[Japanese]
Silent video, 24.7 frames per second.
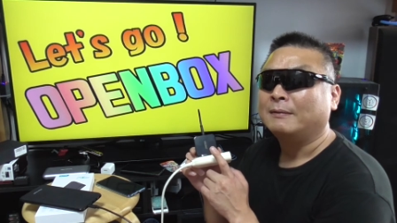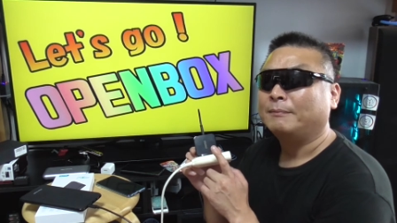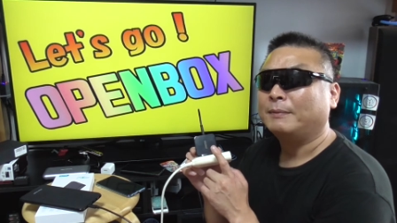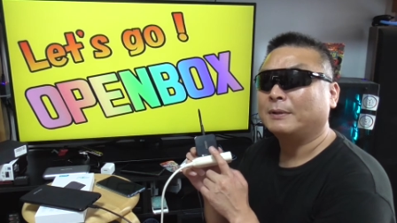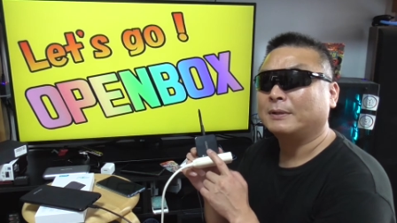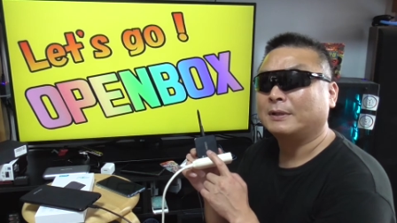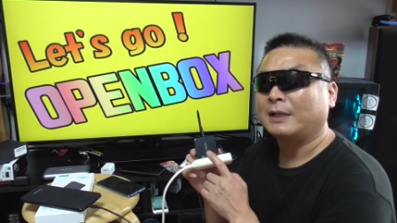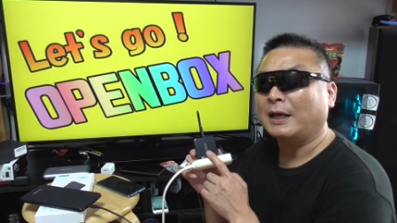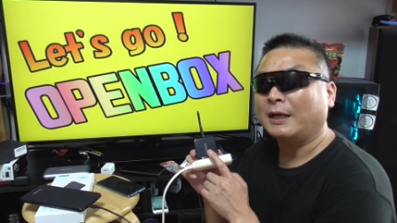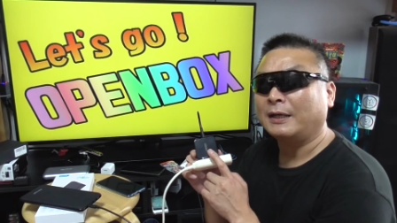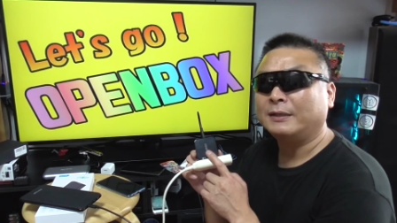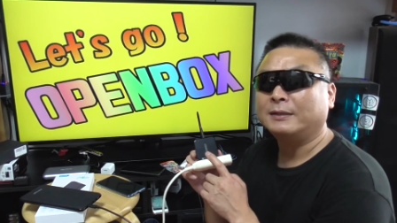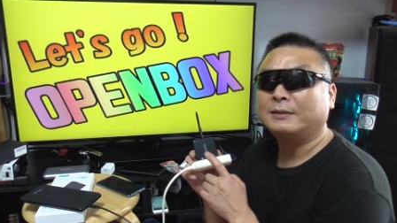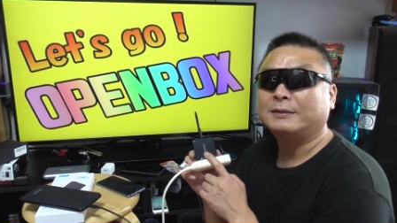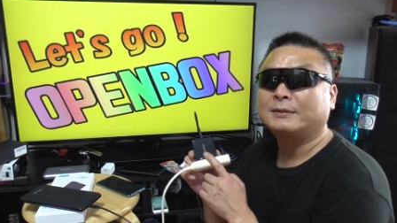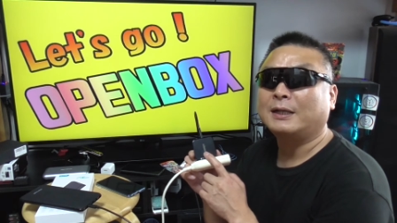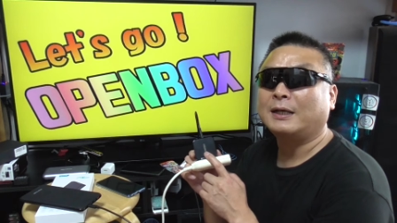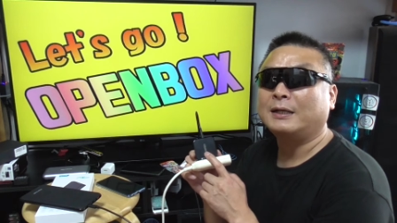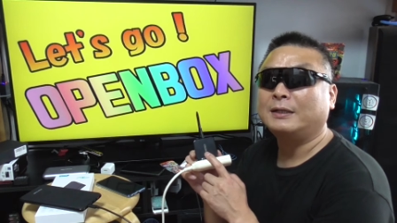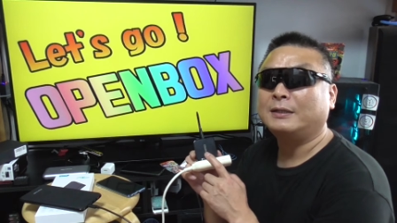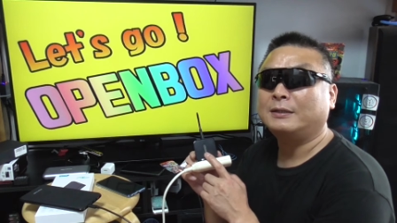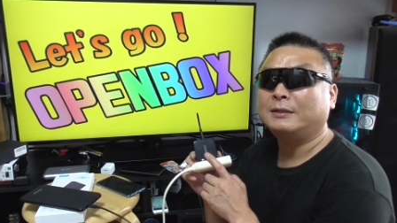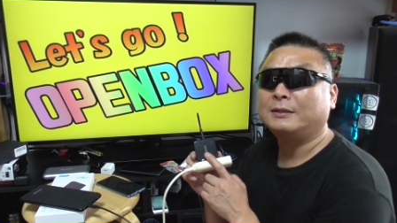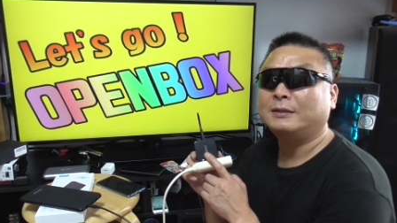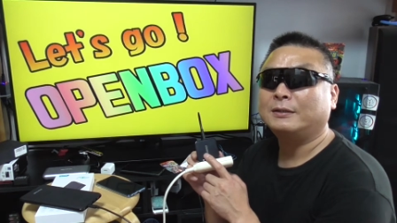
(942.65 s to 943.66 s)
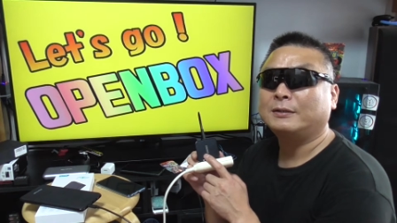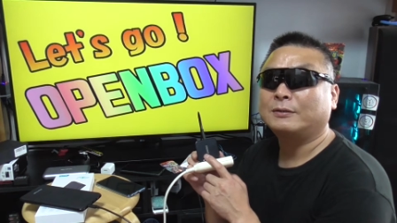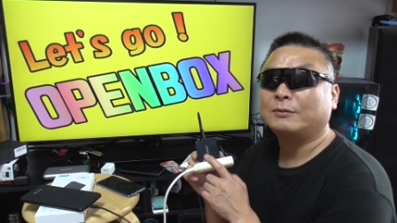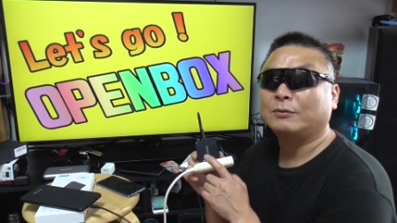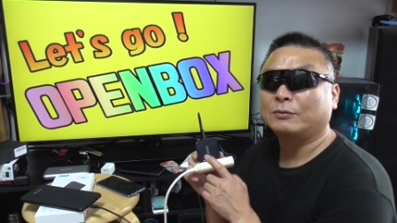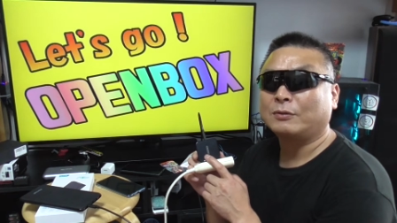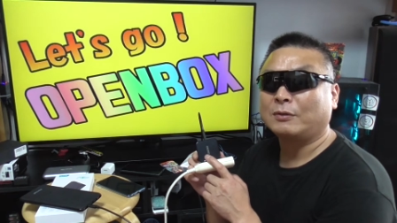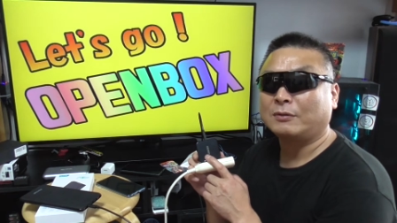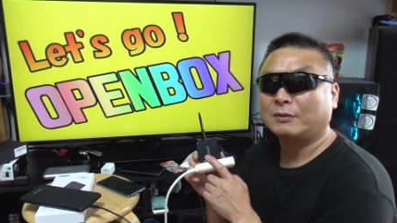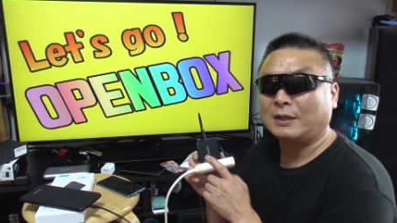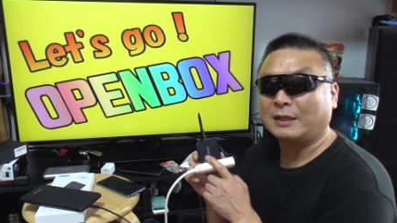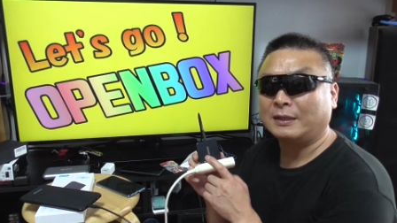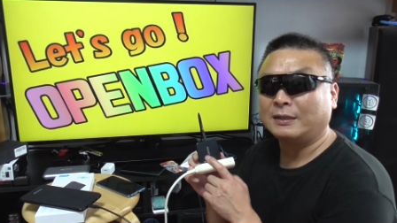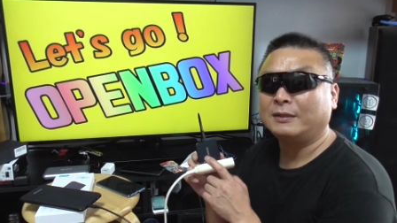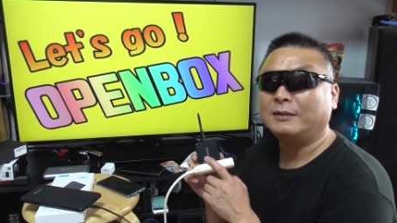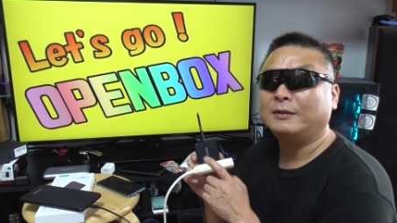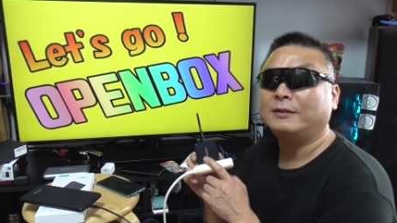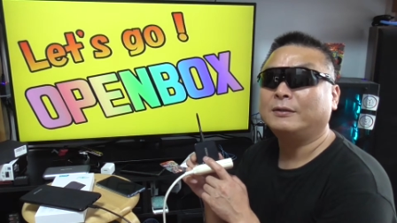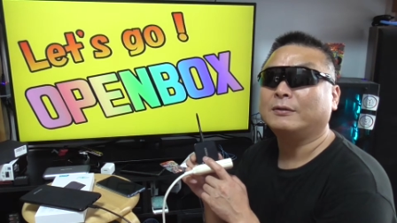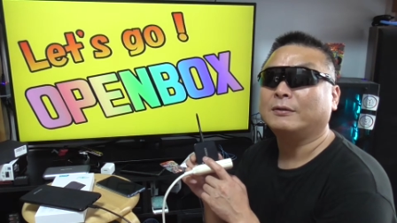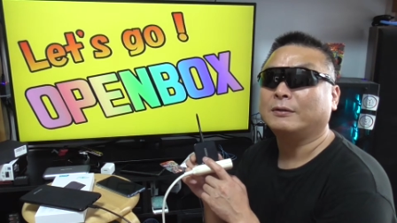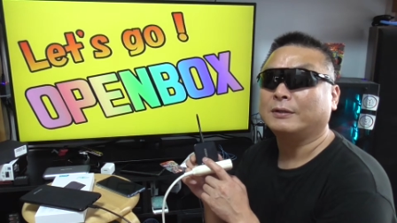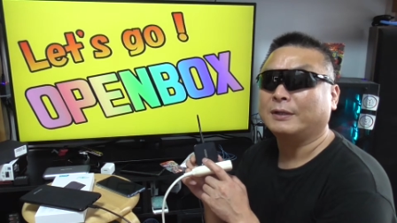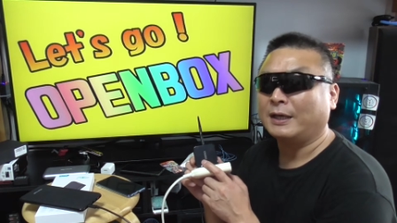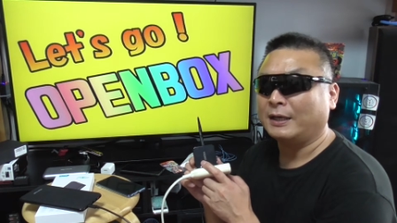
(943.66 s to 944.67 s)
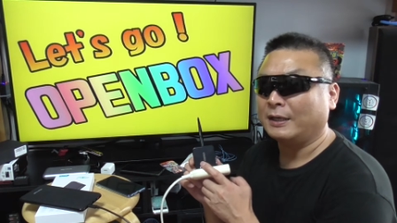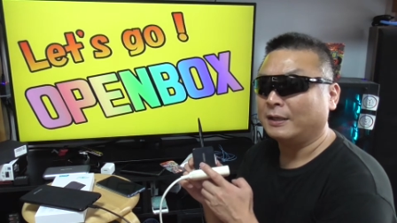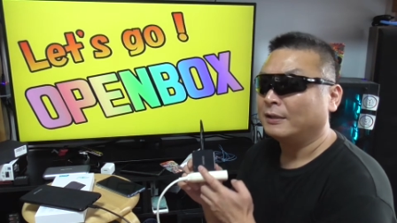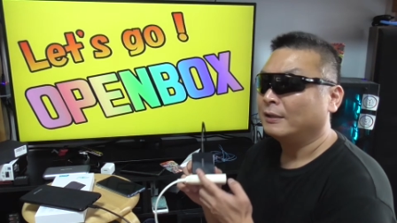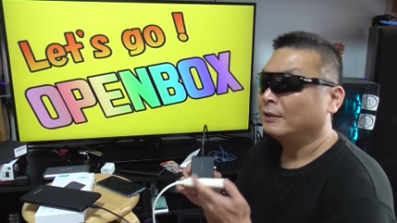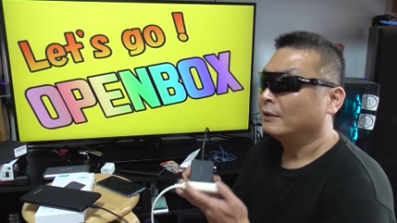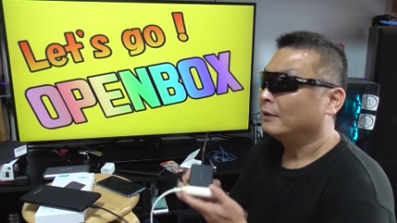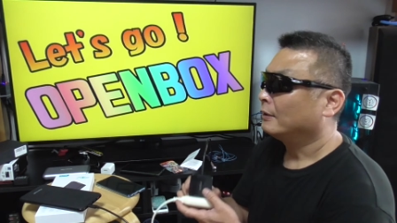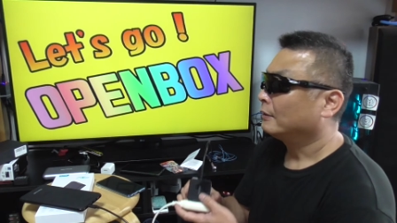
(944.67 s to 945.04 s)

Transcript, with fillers: まあ、大体事足りるよね